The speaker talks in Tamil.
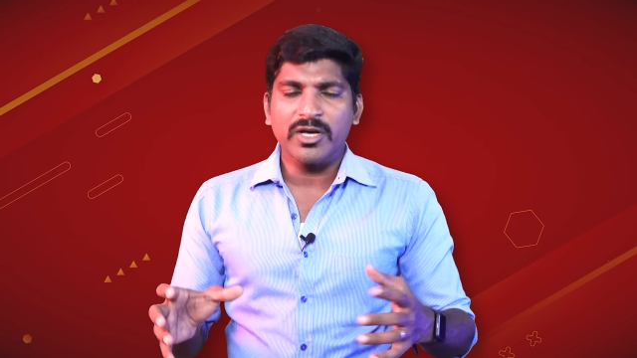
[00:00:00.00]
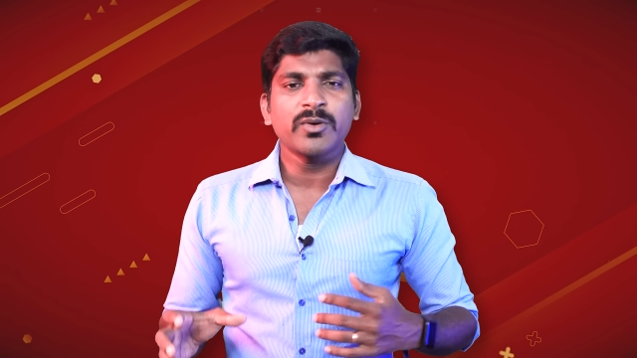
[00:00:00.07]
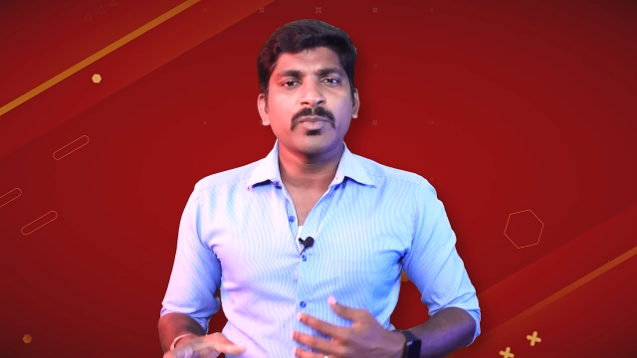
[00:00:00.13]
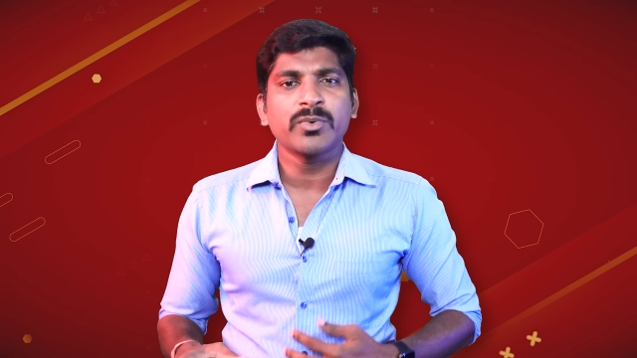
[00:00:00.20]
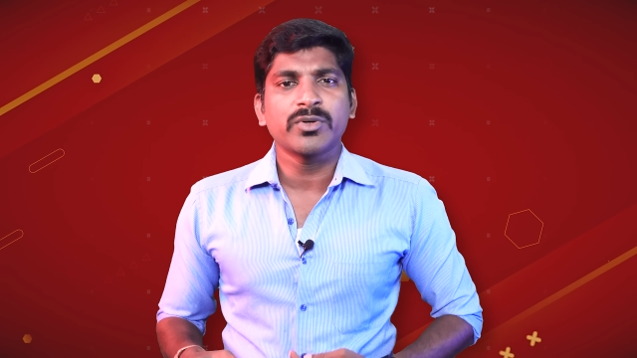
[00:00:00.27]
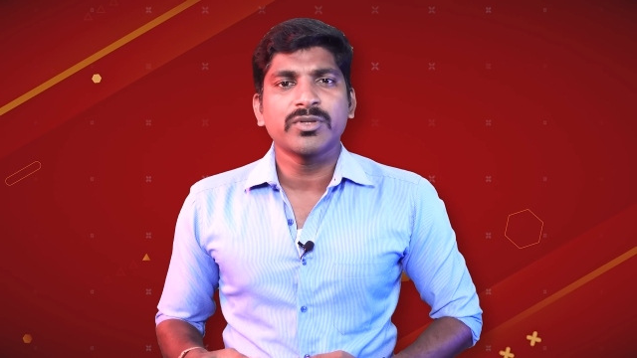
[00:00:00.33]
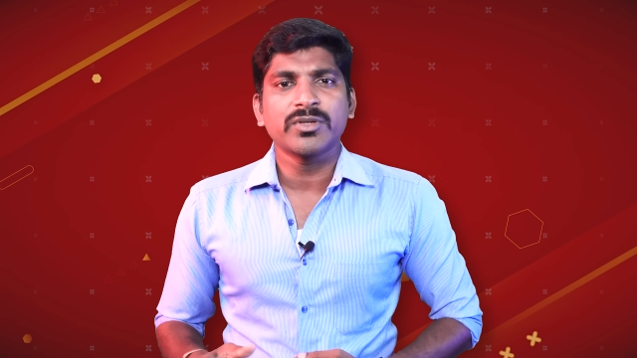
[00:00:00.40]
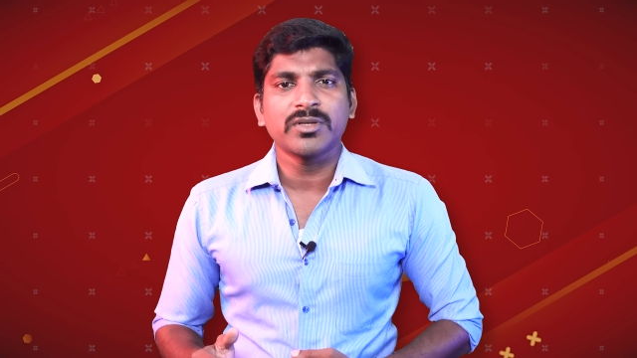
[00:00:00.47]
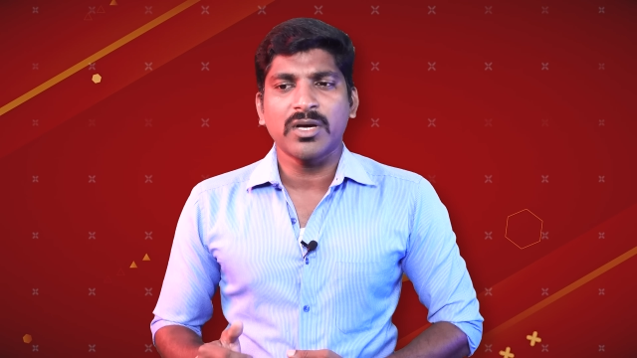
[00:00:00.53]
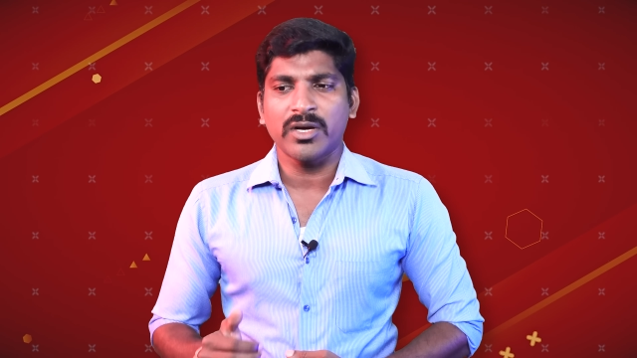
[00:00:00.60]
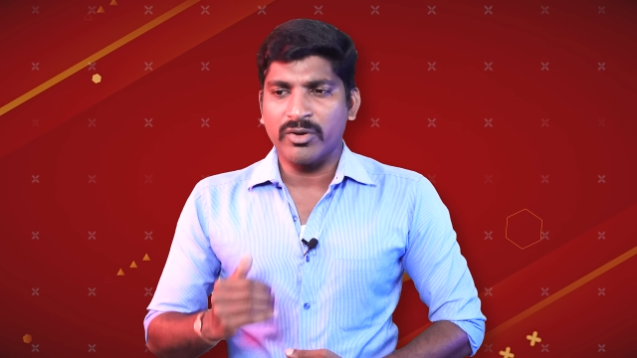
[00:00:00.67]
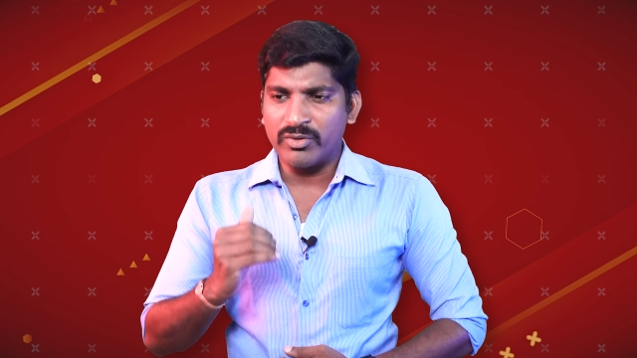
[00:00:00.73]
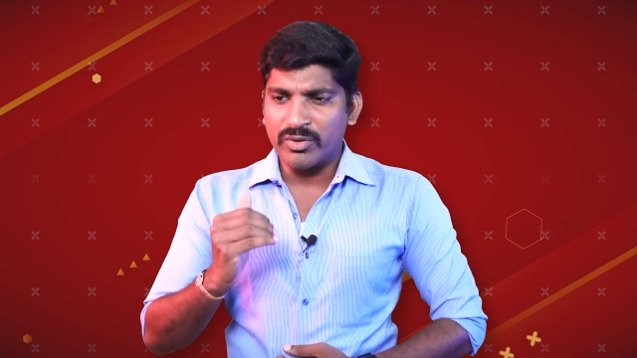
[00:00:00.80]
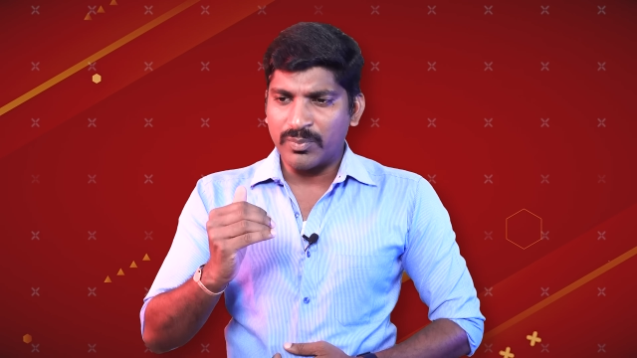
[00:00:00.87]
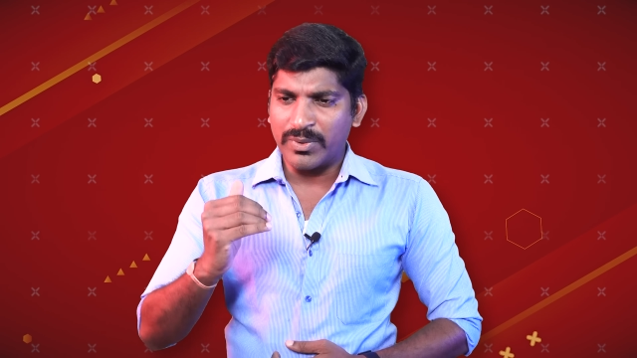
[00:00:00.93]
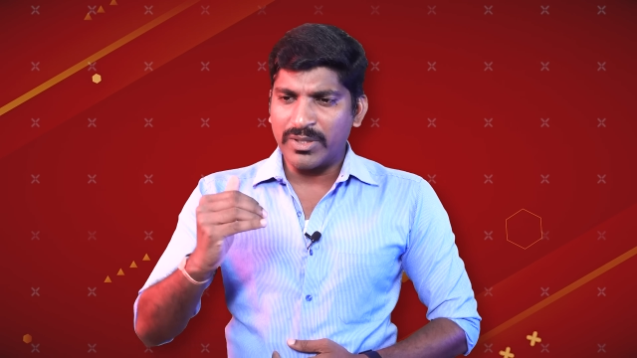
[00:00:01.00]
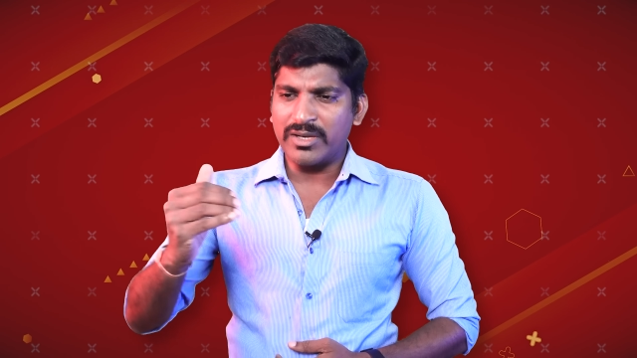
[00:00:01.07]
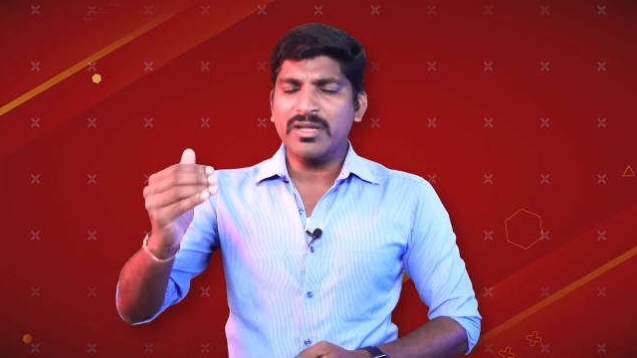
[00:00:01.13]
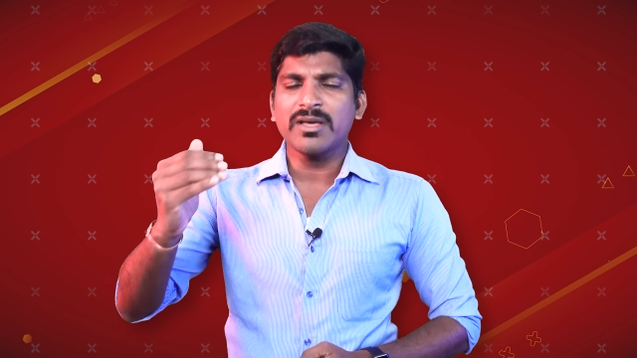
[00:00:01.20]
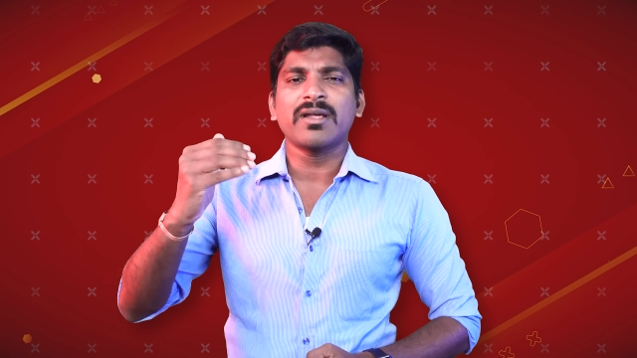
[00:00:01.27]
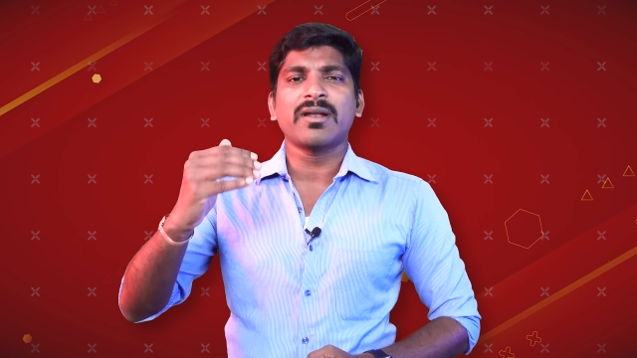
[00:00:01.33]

வரும்போது அங்கே ஒரு பெரிய